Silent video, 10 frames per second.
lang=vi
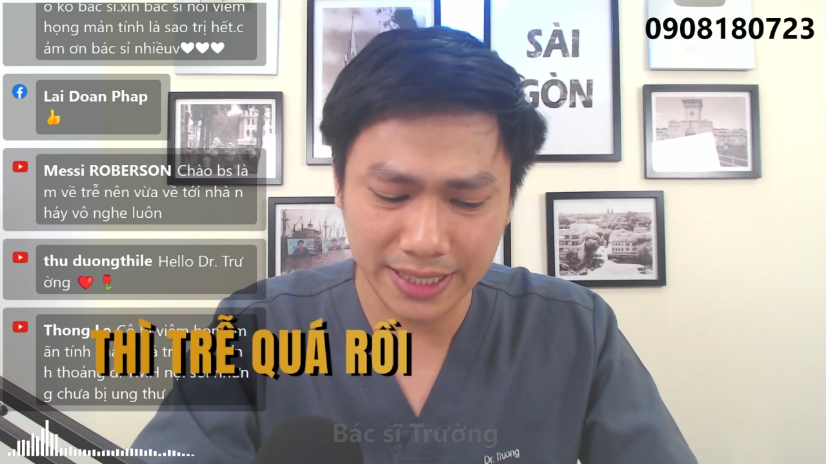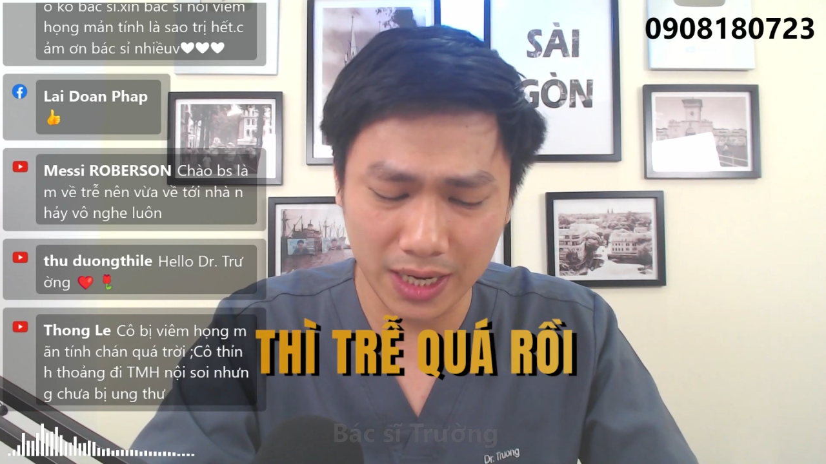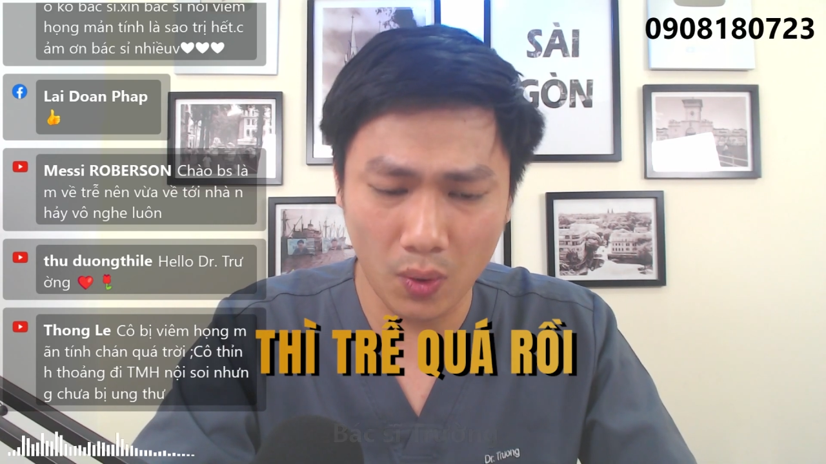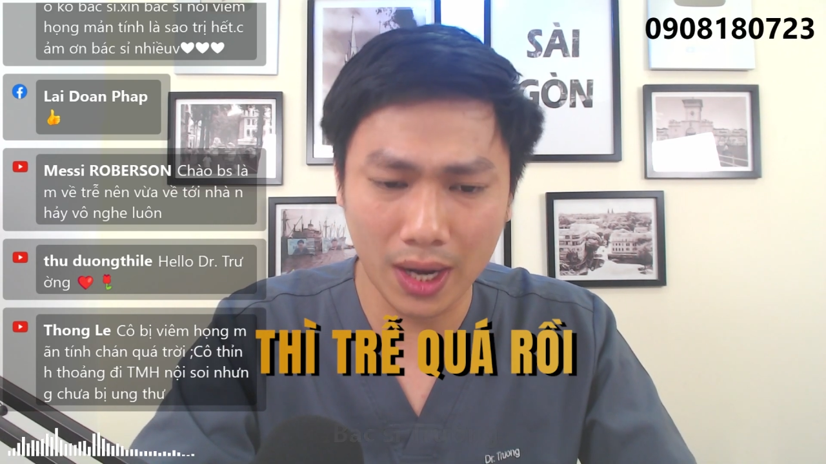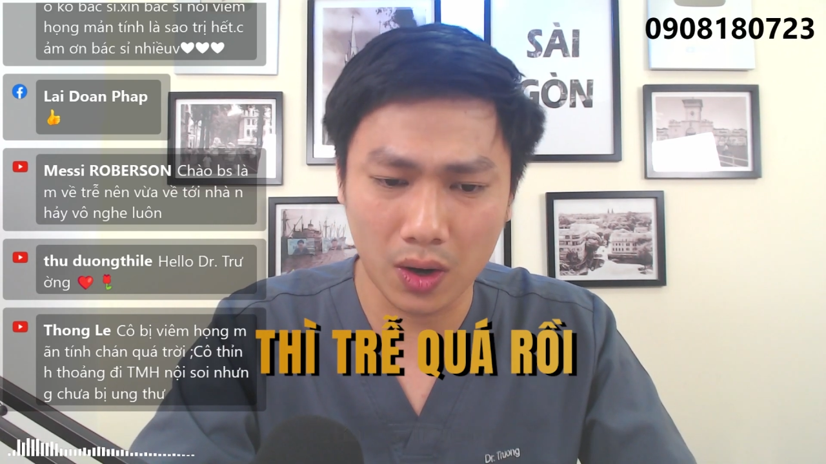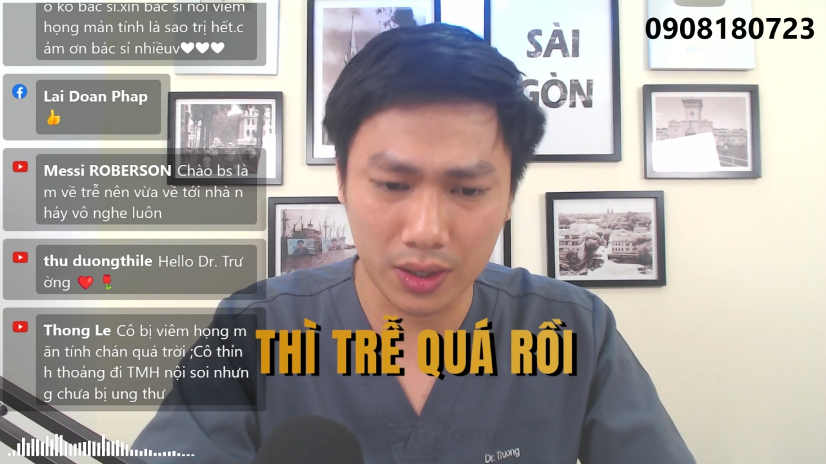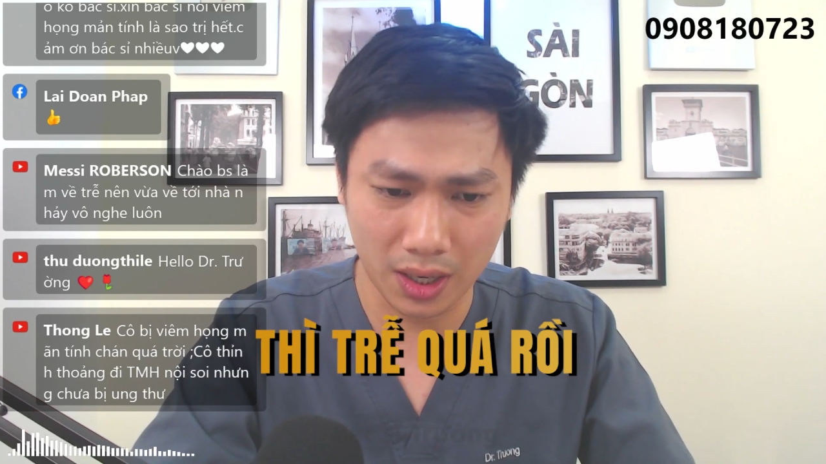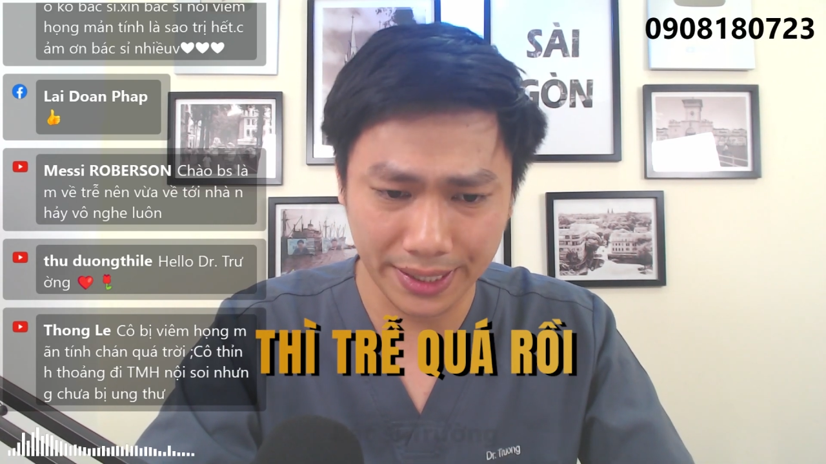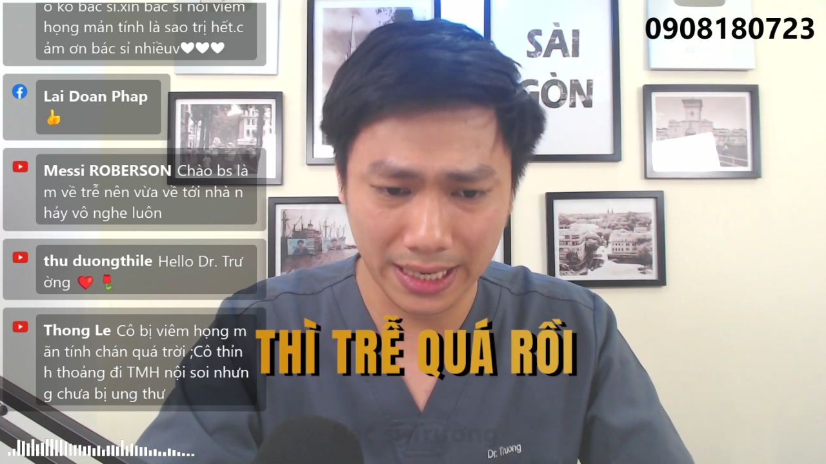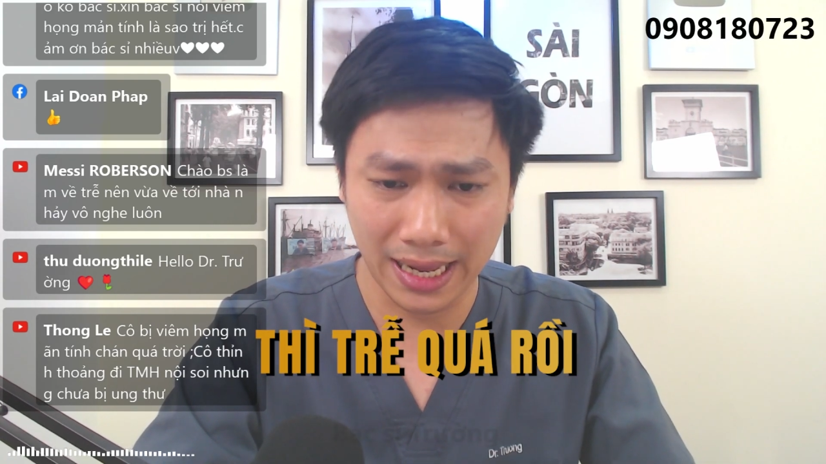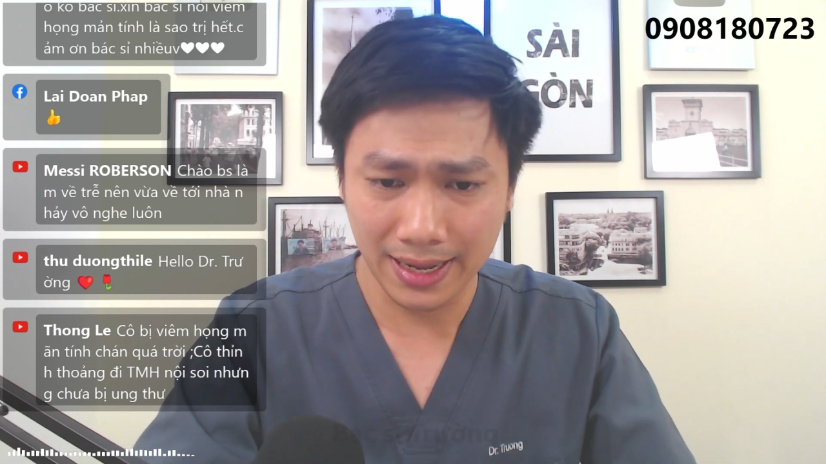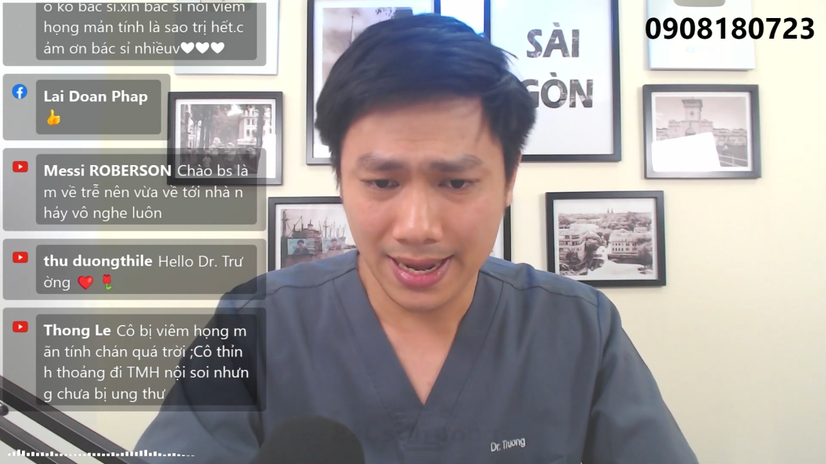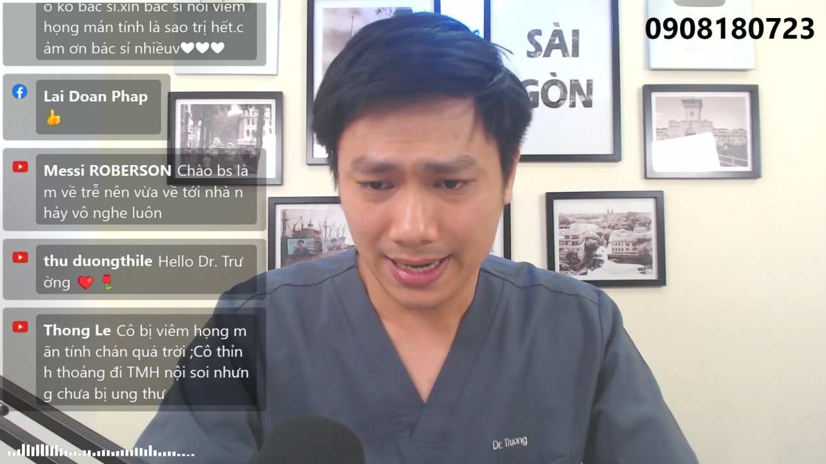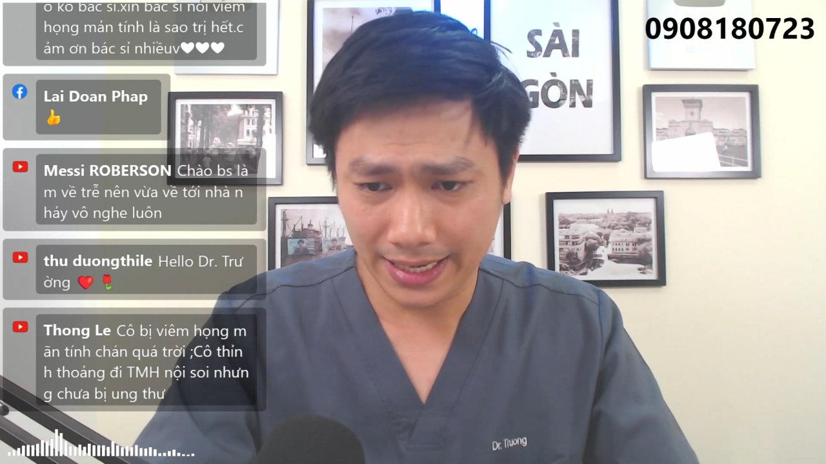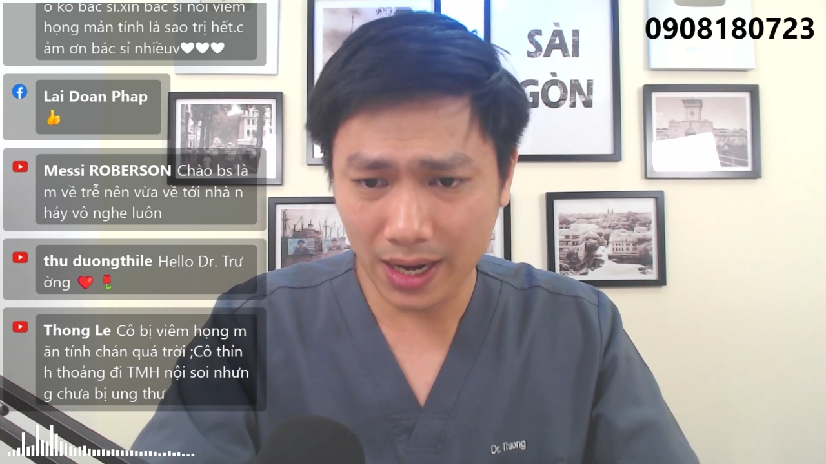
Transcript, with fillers: trễ quá rồi có nghĩa là cái